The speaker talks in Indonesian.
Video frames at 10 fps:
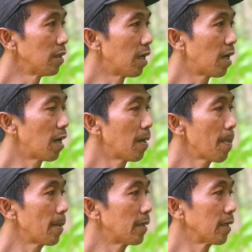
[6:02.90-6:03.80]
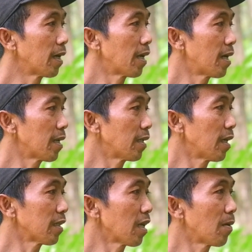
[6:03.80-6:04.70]
Ya dengan
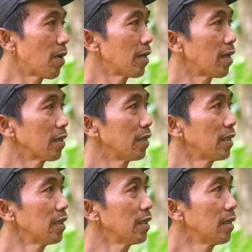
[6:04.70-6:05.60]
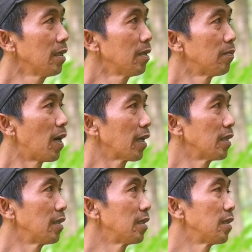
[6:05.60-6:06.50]
adanya tanaman lari ini
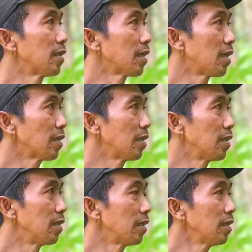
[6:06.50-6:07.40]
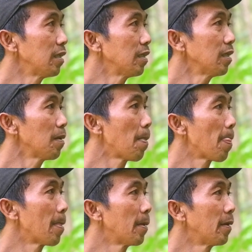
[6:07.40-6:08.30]
bagi saya sendiri
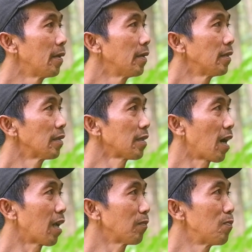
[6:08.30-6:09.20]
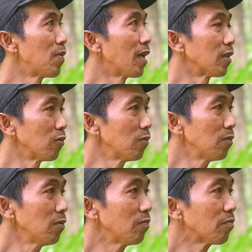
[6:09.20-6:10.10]
sangat membantu
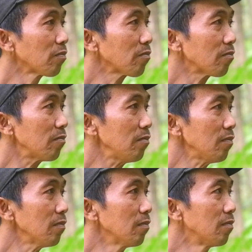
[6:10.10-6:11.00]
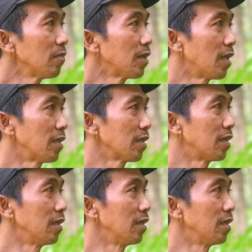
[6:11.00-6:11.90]
dari
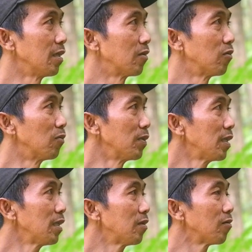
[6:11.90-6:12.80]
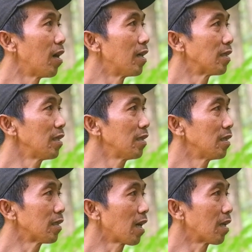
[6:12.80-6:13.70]
segi ekonomi juga hasil
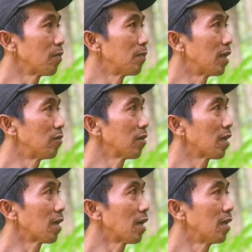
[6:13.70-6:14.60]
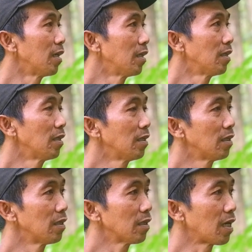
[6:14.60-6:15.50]
ya sangat membantu karena
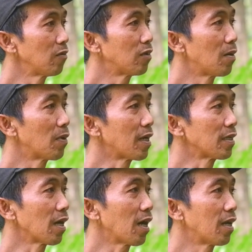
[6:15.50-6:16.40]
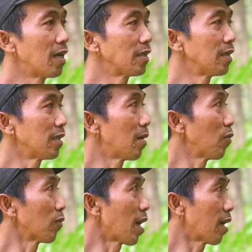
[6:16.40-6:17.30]
saya sudah merasakan hasilnya
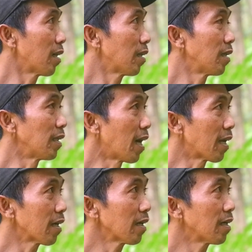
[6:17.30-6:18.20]
porang liar